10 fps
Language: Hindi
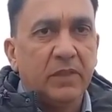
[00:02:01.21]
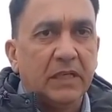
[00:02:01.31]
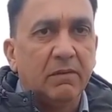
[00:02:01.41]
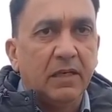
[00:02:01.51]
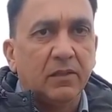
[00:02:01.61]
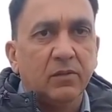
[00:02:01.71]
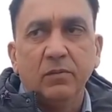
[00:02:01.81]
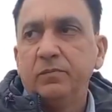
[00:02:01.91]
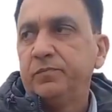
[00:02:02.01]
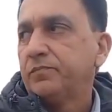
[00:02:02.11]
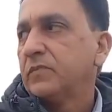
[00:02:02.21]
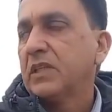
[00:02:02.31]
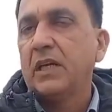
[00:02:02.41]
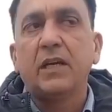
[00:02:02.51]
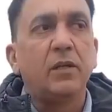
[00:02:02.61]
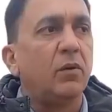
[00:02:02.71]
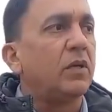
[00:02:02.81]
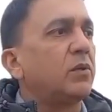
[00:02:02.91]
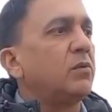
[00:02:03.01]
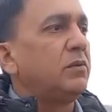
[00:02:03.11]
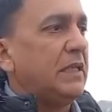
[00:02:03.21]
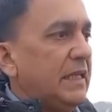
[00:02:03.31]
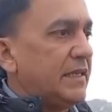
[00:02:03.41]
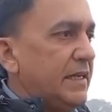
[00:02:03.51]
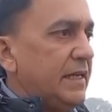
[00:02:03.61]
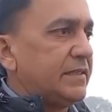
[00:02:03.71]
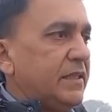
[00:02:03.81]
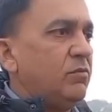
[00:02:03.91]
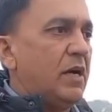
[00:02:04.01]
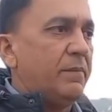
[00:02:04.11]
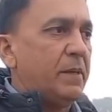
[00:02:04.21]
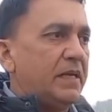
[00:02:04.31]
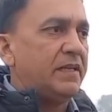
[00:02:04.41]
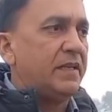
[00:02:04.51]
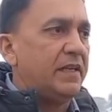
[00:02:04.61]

देखभाल केयर नहीं हुई केयर नहीं हो रही क्यों ज्यादा ठंडा है इसके नुहा पा नहीं रहे